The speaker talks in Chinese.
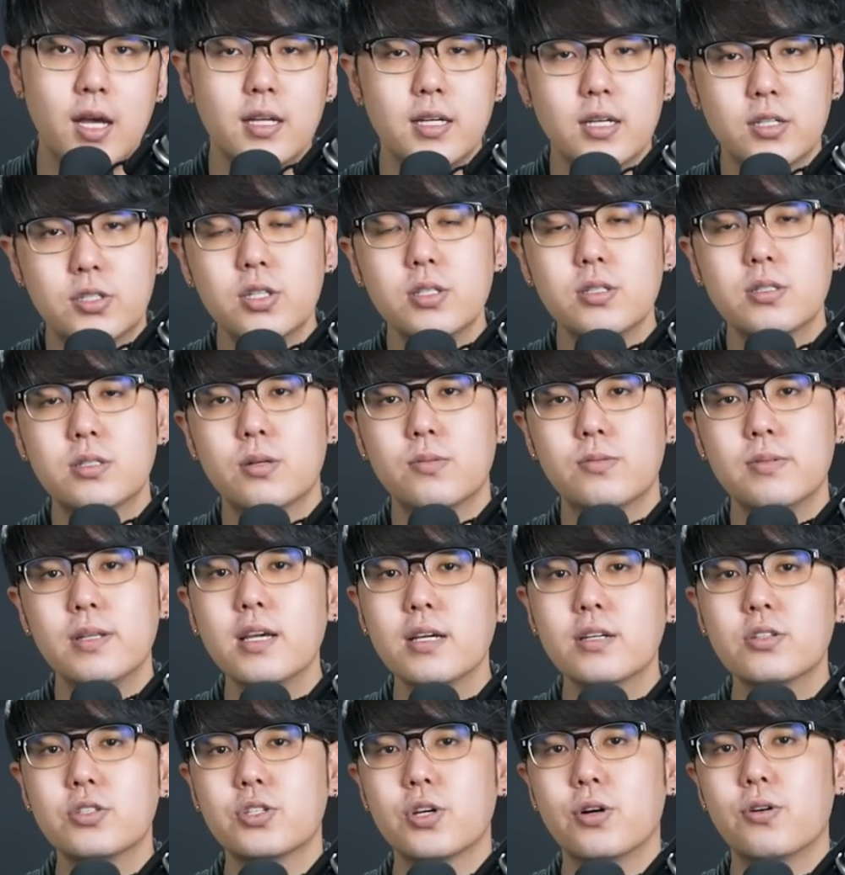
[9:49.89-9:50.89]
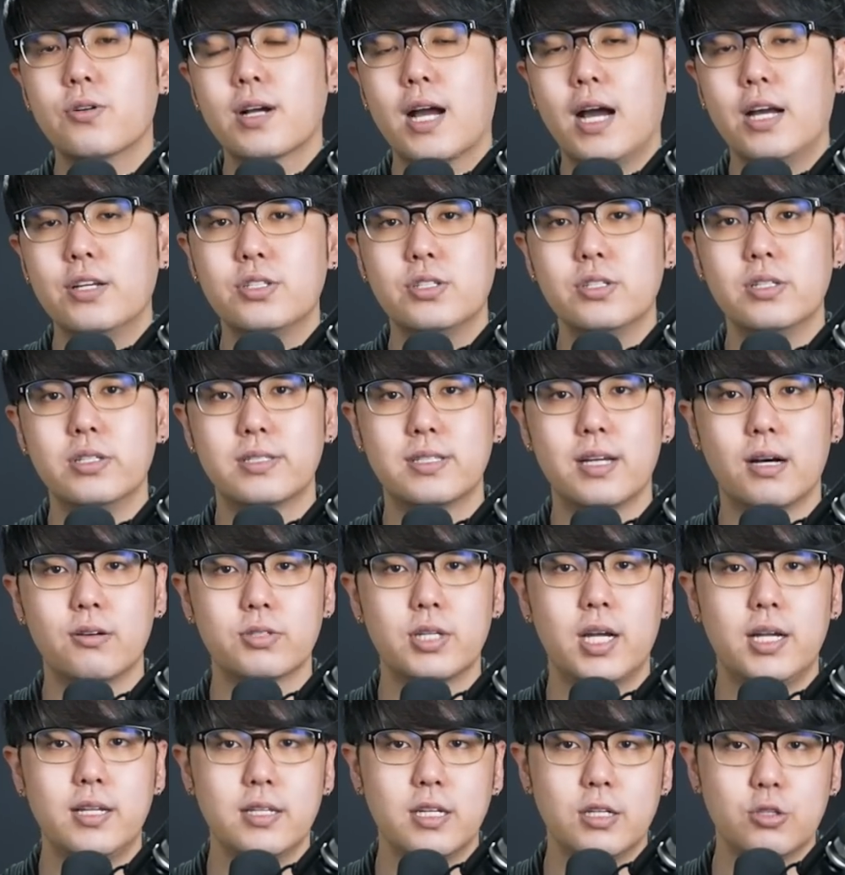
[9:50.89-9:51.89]
也是从那个时候开始，早
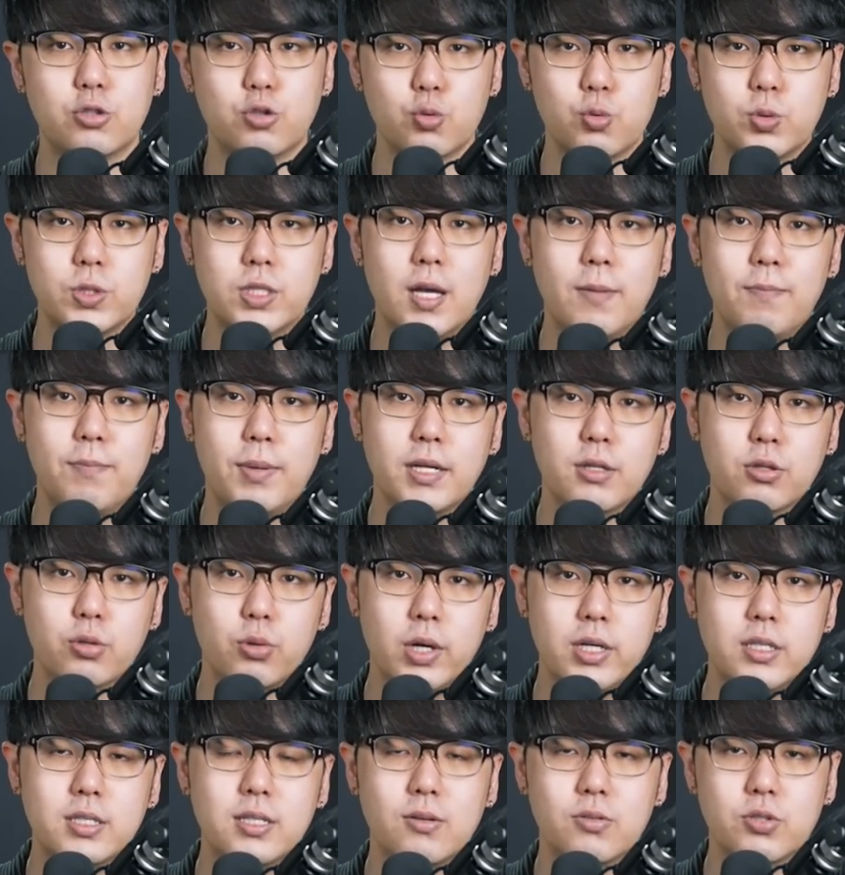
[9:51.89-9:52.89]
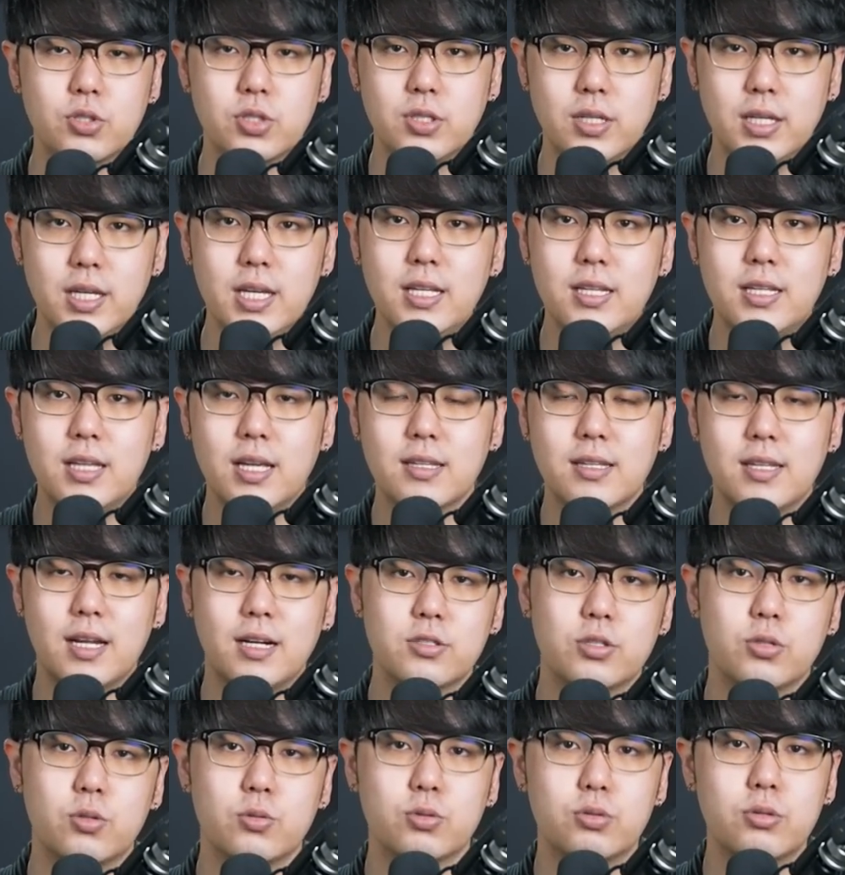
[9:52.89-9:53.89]
餐也逐渐被推崇是一天
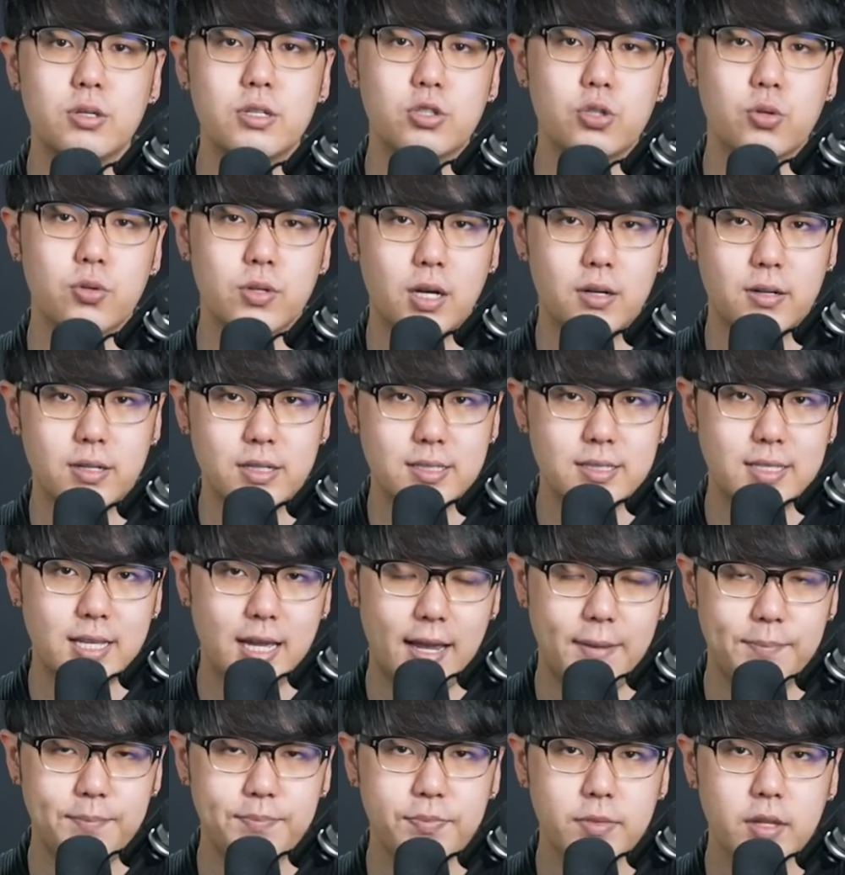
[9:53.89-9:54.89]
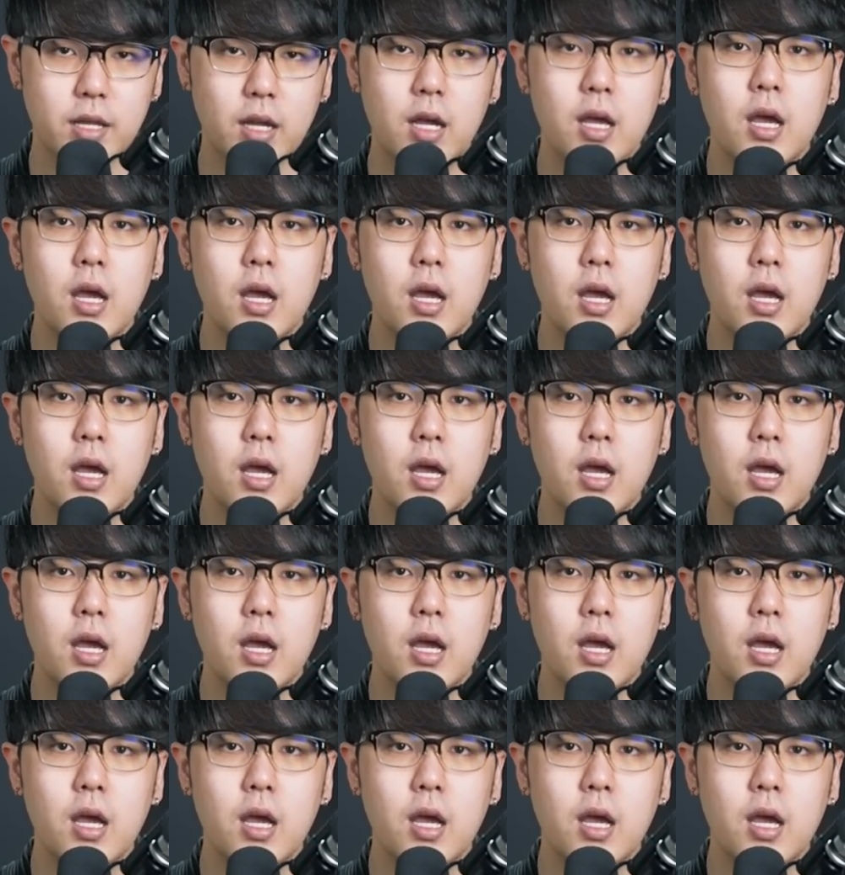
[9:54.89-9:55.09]
当中最重要的一餐。